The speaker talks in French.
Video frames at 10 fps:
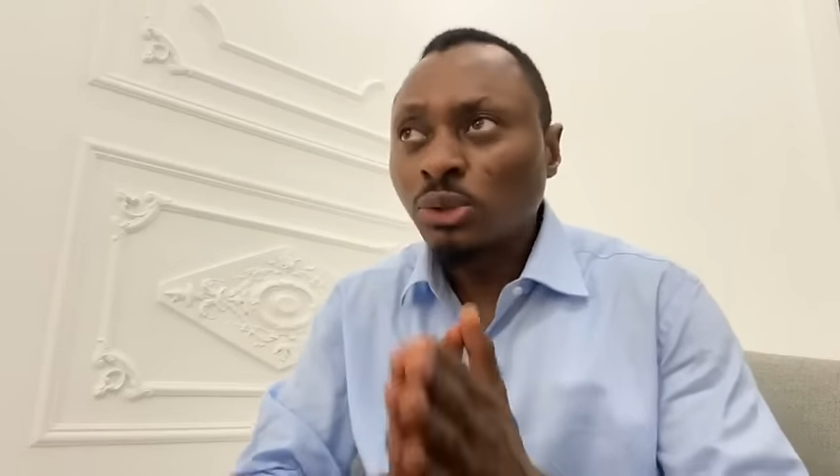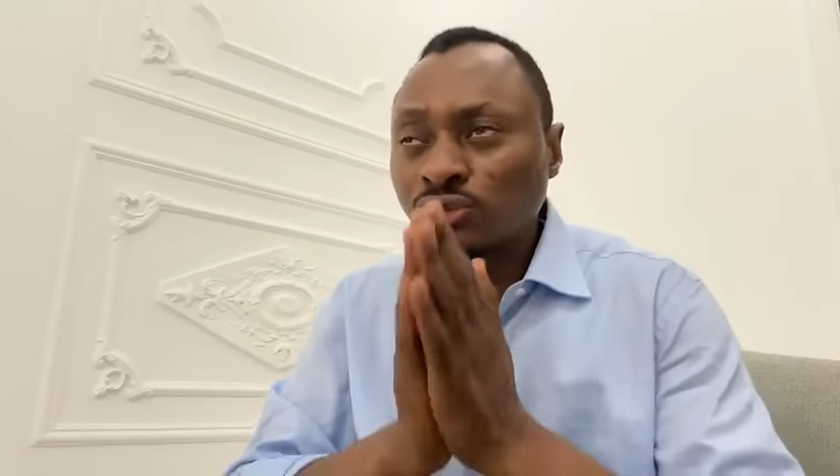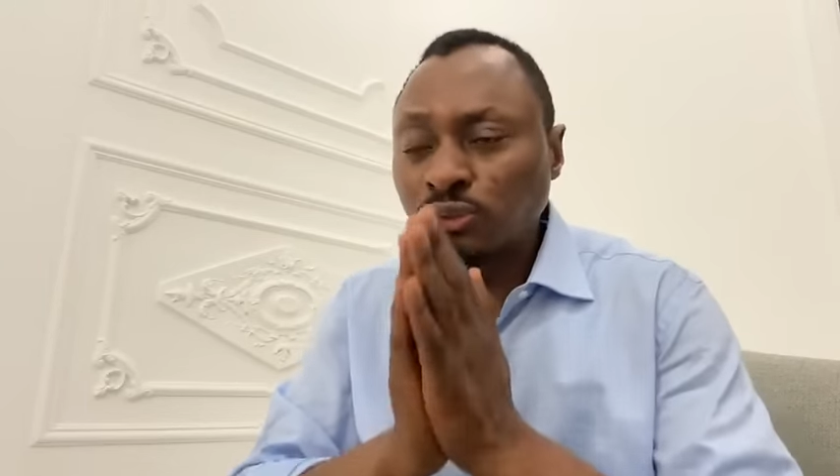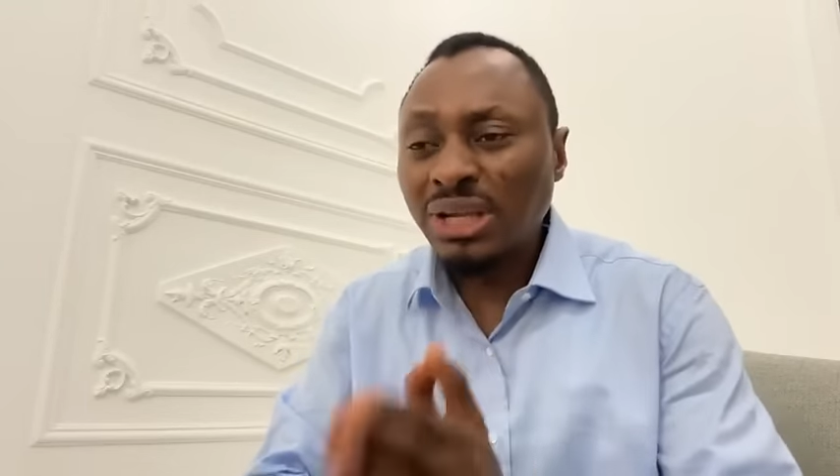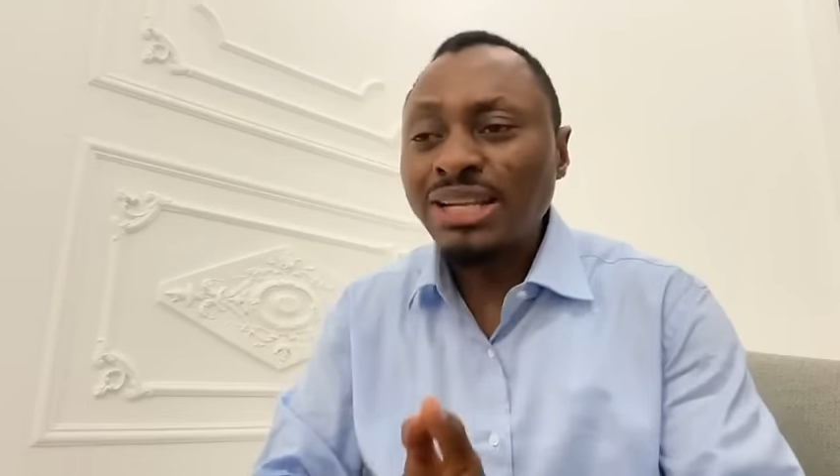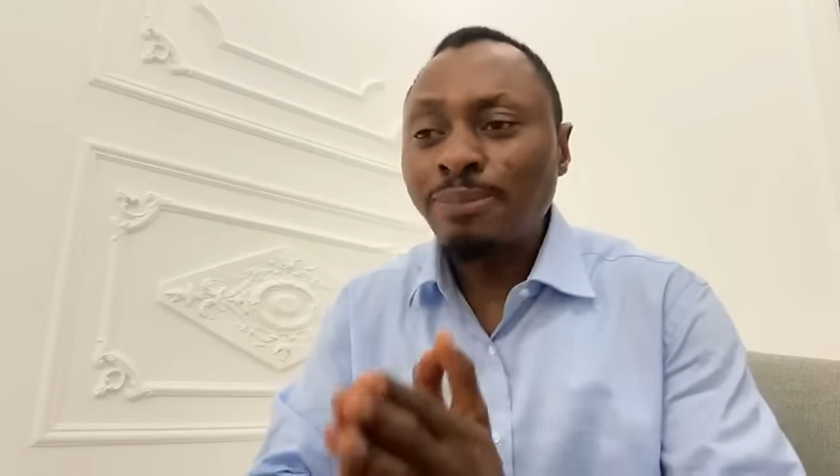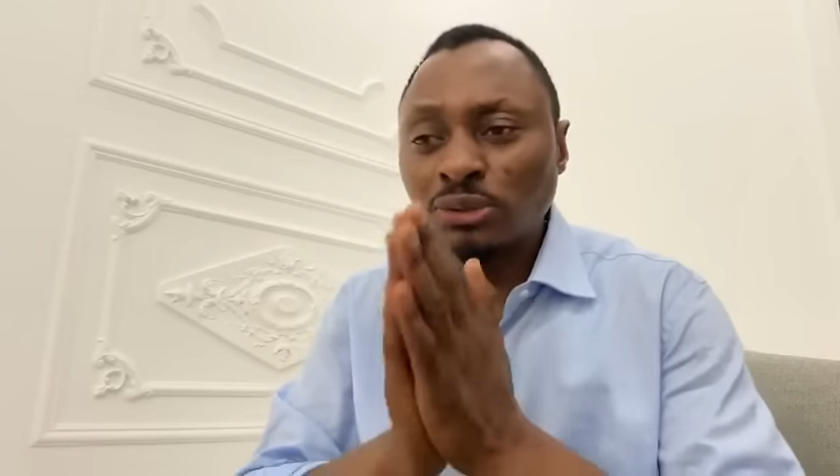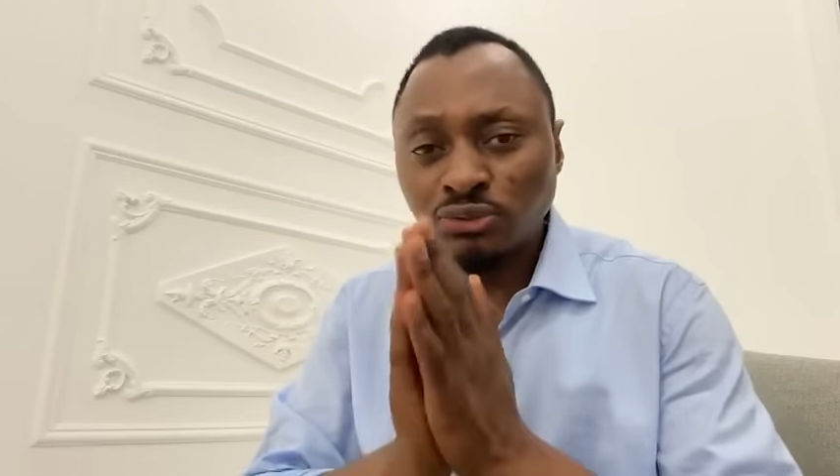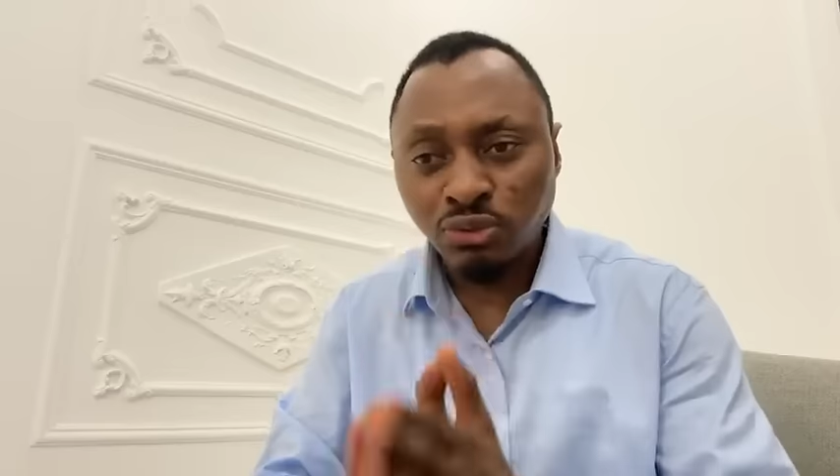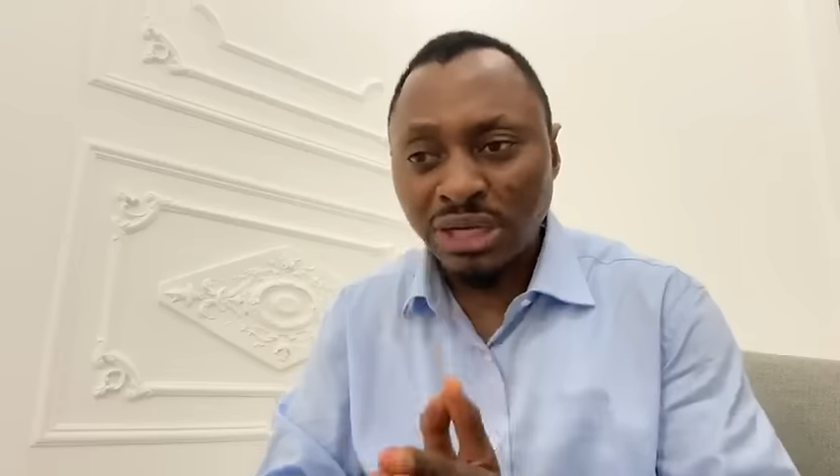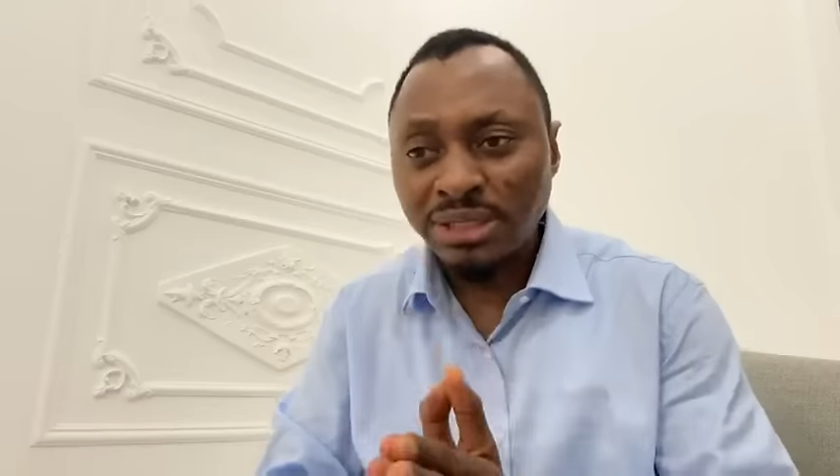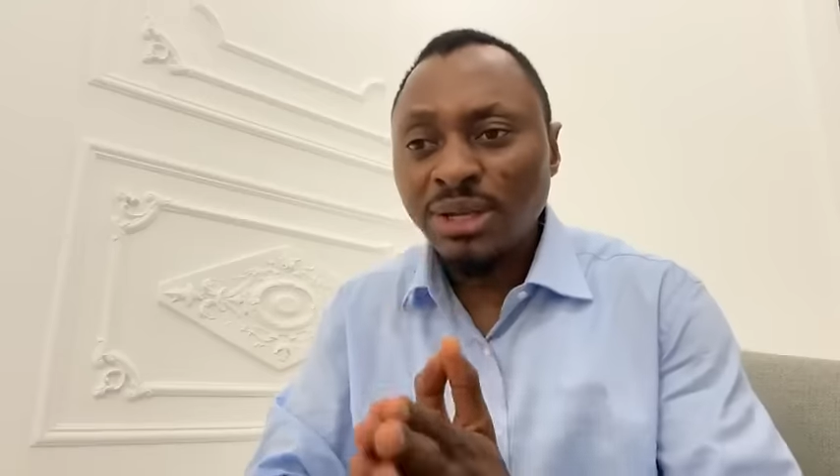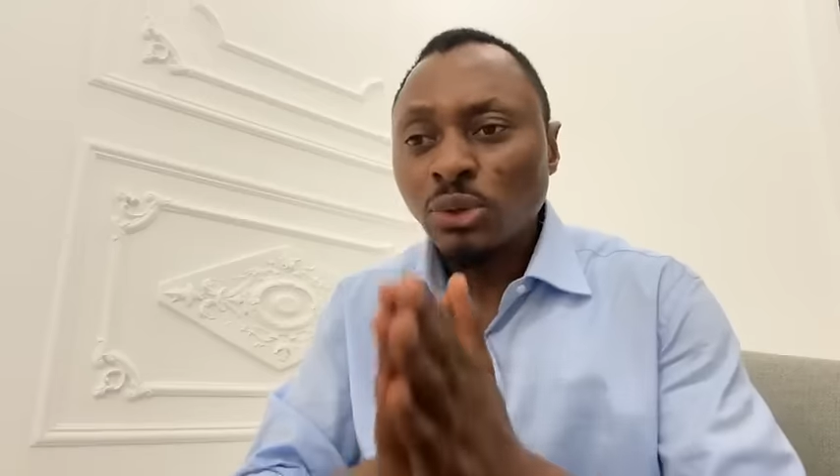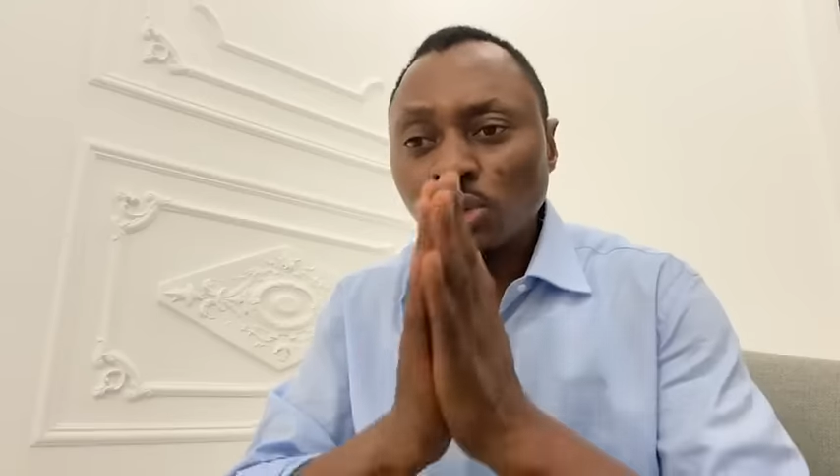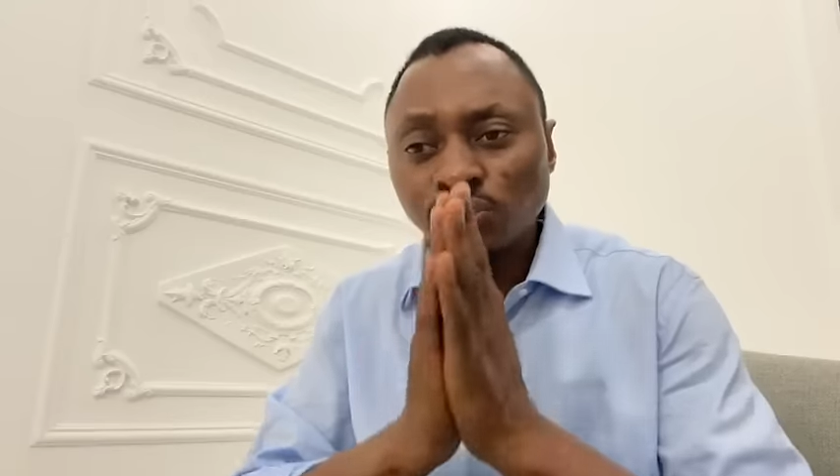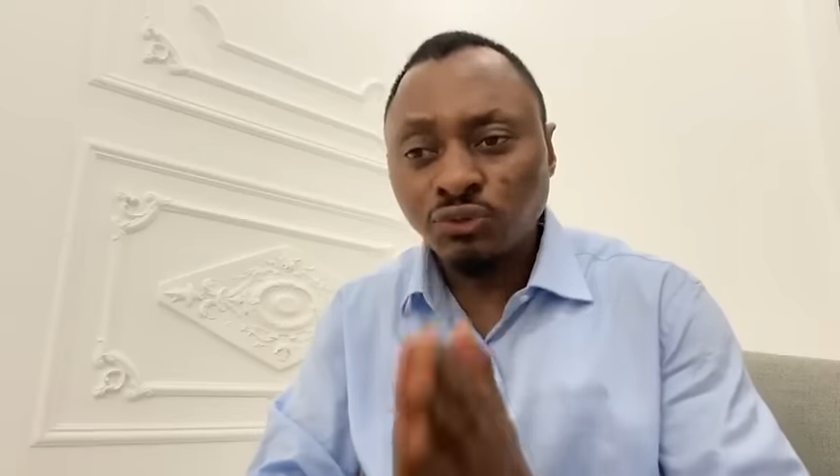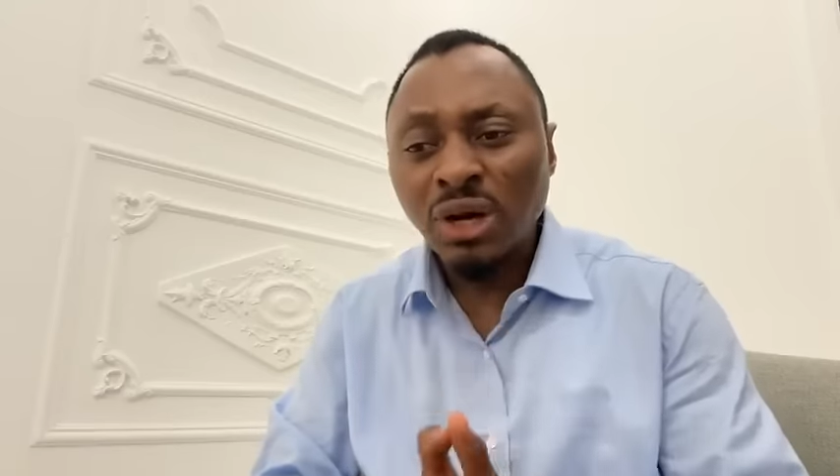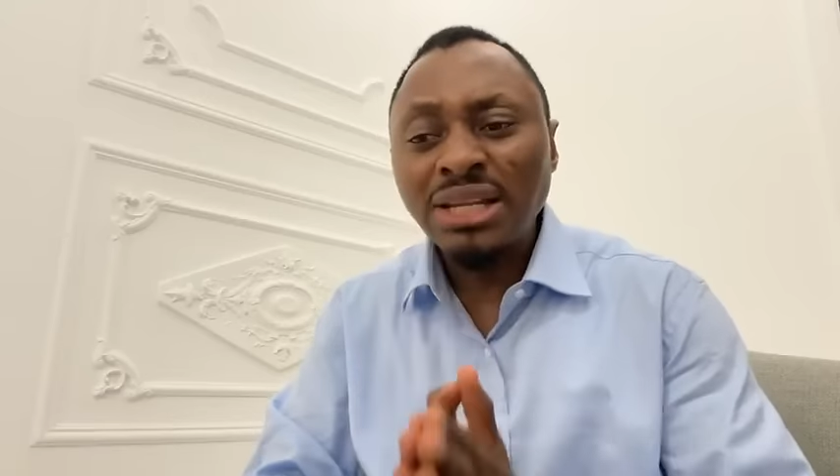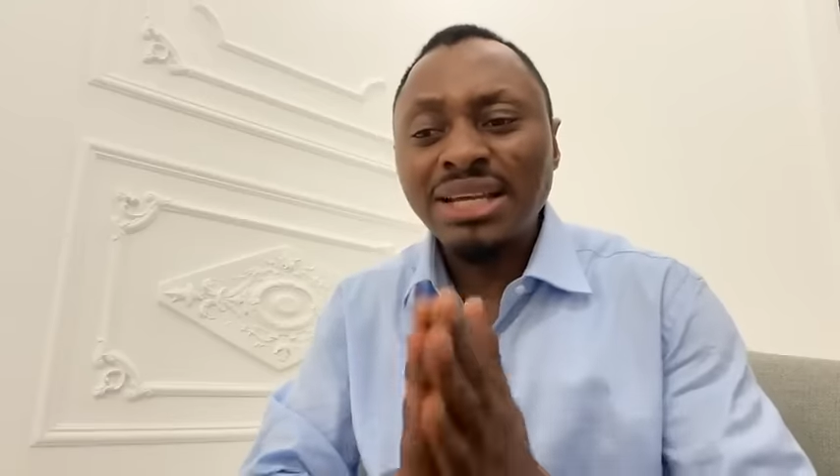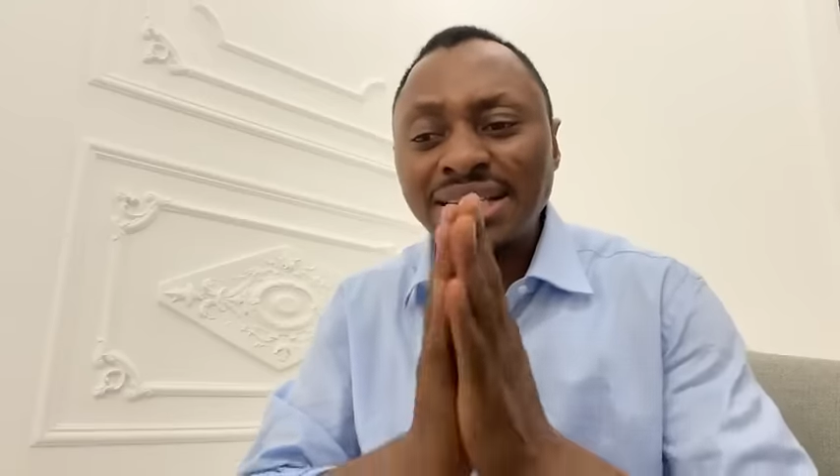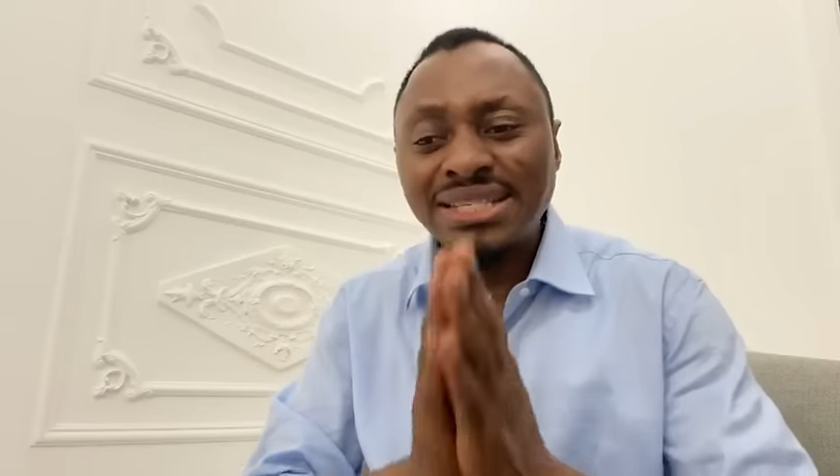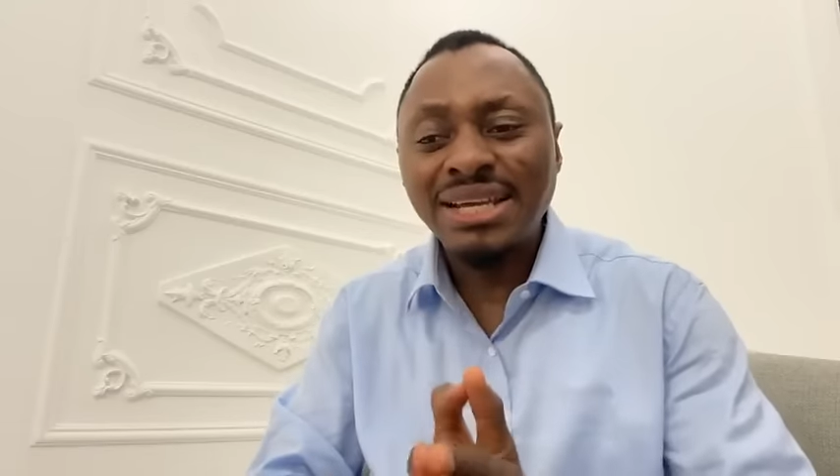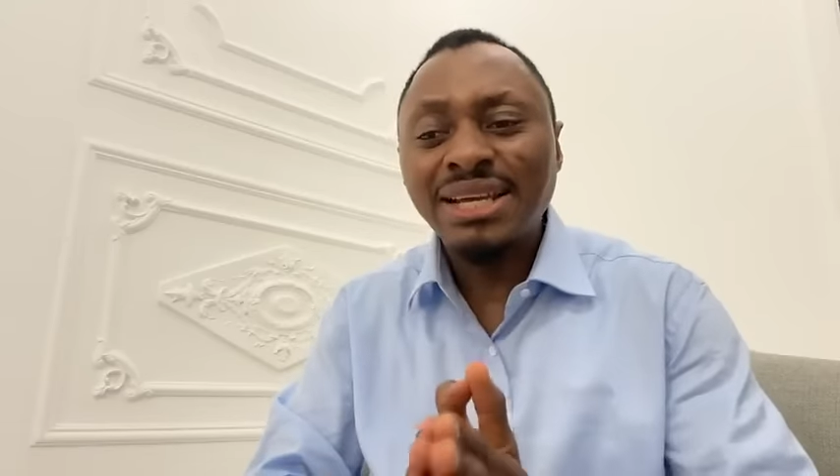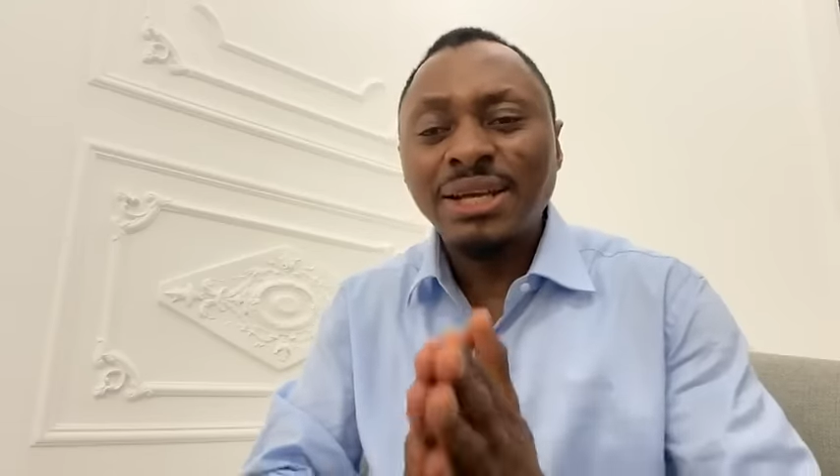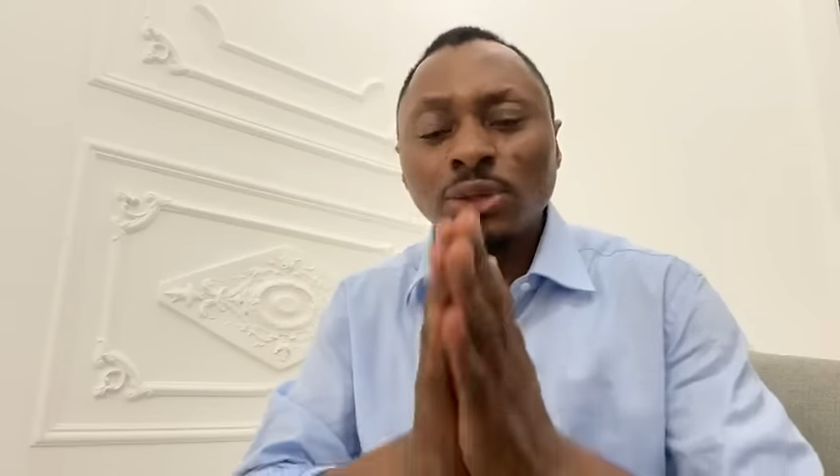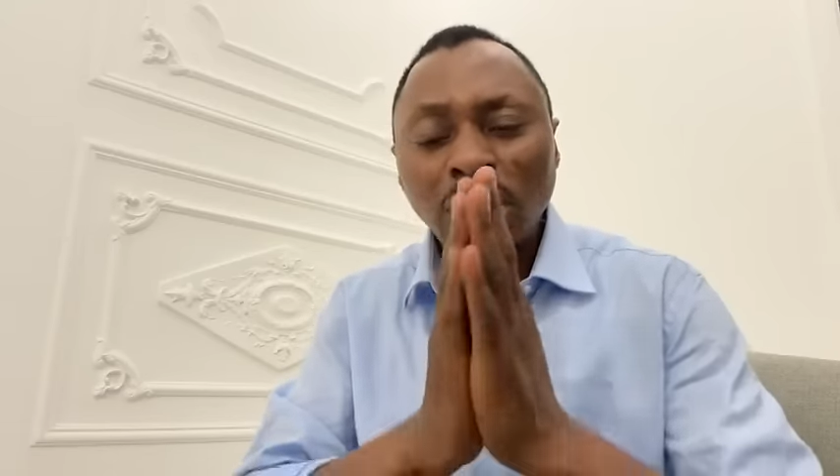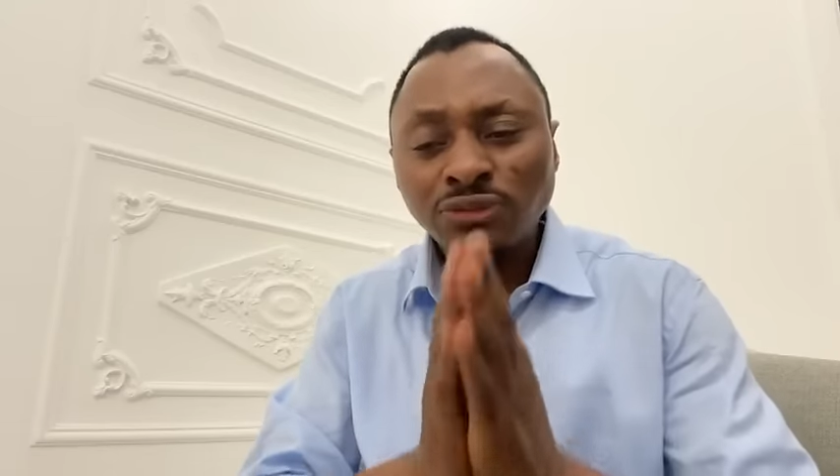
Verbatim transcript: Le foulard n'est pas le voile. Le voile était